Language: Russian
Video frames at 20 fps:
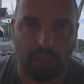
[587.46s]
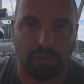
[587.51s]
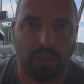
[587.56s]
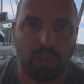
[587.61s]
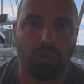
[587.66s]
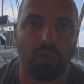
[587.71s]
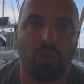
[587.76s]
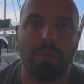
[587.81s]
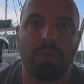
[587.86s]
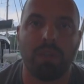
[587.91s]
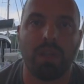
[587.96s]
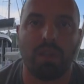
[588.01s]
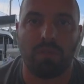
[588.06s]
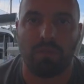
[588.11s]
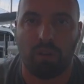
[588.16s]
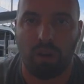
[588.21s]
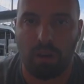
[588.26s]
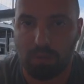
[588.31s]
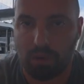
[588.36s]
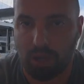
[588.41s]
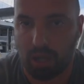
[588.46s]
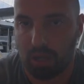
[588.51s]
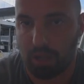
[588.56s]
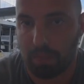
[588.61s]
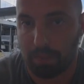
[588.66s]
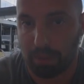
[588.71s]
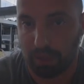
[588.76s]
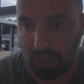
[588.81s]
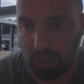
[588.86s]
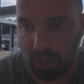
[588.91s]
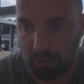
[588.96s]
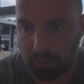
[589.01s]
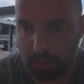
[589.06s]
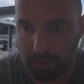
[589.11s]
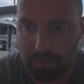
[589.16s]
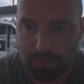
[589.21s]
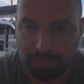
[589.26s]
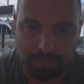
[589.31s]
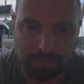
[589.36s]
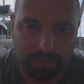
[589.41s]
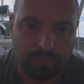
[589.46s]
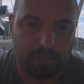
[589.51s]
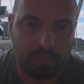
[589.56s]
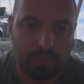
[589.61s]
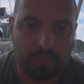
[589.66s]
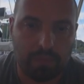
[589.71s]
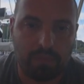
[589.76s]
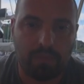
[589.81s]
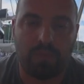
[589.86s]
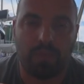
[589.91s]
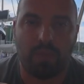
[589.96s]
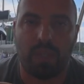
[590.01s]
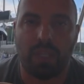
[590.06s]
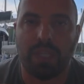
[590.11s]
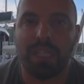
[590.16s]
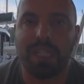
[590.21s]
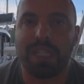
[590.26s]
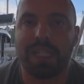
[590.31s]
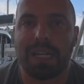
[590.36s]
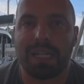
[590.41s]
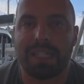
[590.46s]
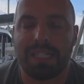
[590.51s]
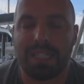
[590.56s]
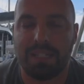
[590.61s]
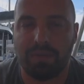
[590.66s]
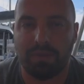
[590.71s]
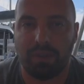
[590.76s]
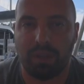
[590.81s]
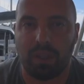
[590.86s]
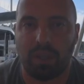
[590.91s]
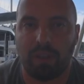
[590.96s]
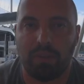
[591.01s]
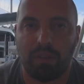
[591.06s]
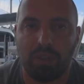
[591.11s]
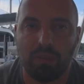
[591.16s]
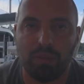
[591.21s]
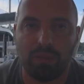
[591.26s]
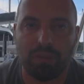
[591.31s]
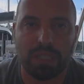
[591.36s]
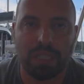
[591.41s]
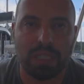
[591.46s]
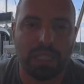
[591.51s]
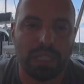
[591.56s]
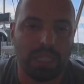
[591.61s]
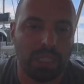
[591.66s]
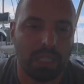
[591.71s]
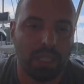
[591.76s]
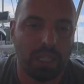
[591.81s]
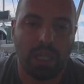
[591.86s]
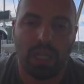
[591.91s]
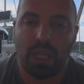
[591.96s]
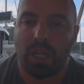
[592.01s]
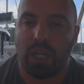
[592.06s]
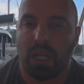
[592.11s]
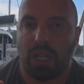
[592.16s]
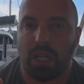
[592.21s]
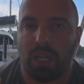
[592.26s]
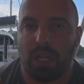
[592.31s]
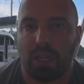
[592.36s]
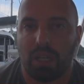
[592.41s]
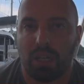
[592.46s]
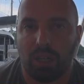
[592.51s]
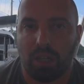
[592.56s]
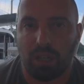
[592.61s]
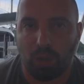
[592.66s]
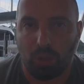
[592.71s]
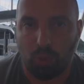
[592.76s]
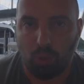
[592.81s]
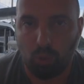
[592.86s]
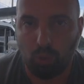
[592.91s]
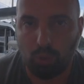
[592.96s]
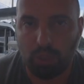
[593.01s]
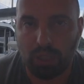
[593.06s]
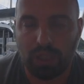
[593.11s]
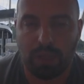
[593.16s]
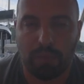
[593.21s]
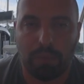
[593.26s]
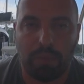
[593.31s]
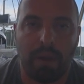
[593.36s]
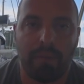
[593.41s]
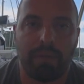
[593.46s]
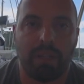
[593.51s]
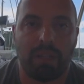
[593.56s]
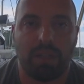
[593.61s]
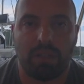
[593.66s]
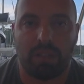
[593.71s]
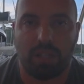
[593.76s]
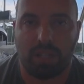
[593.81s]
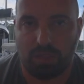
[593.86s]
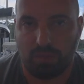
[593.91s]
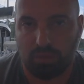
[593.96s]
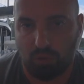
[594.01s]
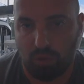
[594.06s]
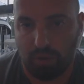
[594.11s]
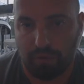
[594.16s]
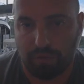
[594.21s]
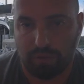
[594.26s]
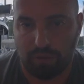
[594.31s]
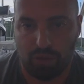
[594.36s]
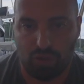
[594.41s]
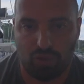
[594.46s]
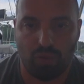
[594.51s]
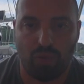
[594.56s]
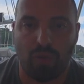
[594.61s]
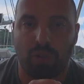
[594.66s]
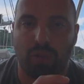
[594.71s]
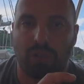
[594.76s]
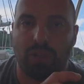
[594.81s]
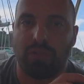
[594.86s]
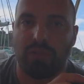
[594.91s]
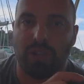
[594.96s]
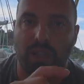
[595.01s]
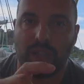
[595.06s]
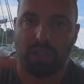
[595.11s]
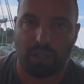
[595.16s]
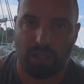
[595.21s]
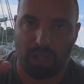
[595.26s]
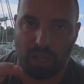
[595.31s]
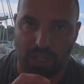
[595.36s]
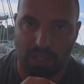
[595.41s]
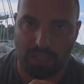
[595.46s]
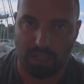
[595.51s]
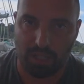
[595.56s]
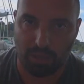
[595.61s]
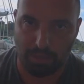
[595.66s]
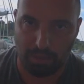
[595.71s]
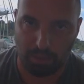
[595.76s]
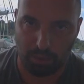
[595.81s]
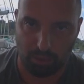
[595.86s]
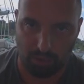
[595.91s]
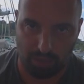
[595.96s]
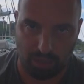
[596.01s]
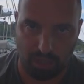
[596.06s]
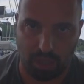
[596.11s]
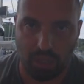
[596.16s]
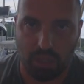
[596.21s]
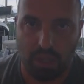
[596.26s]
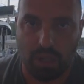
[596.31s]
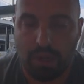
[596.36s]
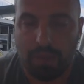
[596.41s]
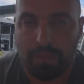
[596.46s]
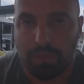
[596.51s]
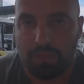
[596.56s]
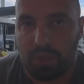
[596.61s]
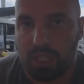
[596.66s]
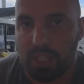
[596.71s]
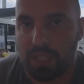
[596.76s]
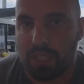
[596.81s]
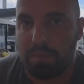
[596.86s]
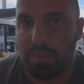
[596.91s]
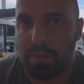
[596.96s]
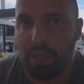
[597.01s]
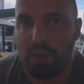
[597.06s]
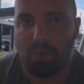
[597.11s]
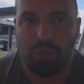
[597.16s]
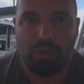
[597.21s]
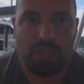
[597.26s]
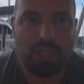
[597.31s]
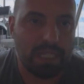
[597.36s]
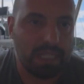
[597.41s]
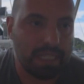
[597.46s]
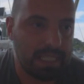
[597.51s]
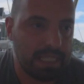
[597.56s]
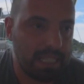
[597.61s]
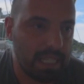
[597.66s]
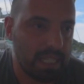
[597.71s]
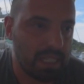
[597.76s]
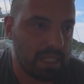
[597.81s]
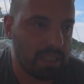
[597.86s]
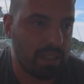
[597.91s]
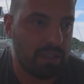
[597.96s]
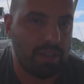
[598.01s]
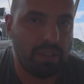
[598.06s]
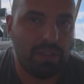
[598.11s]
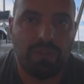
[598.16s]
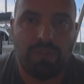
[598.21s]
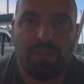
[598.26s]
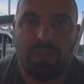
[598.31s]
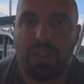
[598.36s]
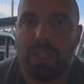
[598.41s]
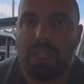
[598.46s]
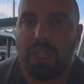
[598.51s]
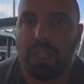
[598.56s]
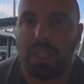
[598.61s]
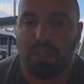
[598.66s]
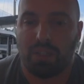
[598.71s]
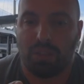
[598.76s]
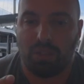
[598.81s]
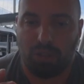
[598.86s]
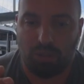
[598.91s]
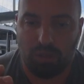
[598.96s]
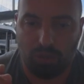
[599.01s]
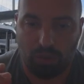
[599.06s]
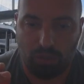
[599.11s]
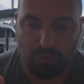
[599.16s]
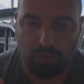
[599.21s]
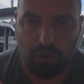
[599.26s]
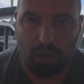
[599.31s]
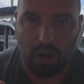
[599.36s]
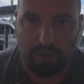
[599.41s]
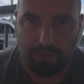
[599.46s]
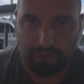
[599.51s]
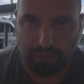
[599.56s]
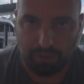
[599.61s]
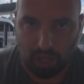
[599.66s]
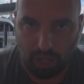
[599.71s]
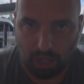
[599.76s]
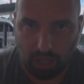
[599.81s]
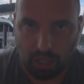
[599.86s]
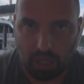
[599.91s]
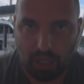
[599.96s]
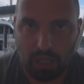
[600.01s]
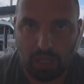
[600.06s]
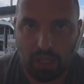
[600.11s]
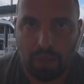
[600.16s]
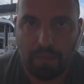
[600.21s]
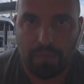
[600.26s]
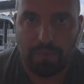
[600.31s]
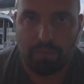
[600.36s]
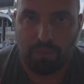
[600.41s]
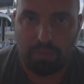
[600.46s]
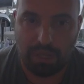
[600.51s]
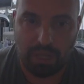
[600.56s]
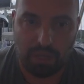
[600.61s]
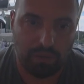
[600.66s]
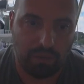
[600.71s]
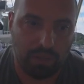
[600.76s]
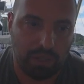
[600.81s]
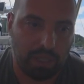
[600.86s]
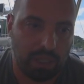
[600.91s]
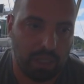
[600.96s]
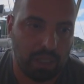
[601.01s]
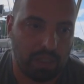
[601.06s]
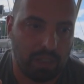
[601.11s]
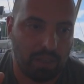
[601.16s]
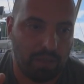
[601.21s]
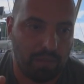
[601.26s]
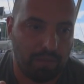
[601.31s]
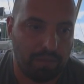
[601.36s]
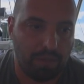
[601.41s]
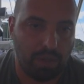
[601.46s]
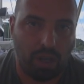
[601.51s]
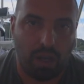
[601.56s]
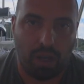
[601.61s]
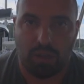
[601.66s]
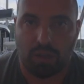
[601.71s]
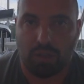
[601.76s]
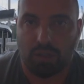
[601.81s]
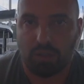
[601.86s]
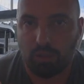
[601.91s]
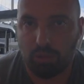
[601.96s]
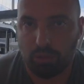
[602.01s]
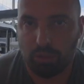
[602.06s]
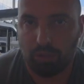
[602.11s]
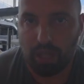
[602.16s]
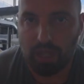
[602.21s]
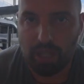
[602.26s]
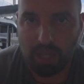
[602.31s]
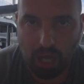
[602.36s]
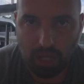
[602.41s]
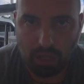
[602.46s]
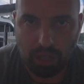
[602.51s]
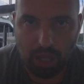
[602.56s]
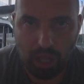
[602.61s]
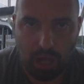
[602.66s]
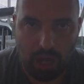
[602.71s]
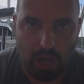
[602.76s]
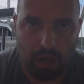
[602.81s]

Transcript: автономией в рамках Панамы. И как символ революции Э, куны добавили на свой флажок две красных полоски. И теперь у них есть две, два флага. Первый это флаг Гуна Яла,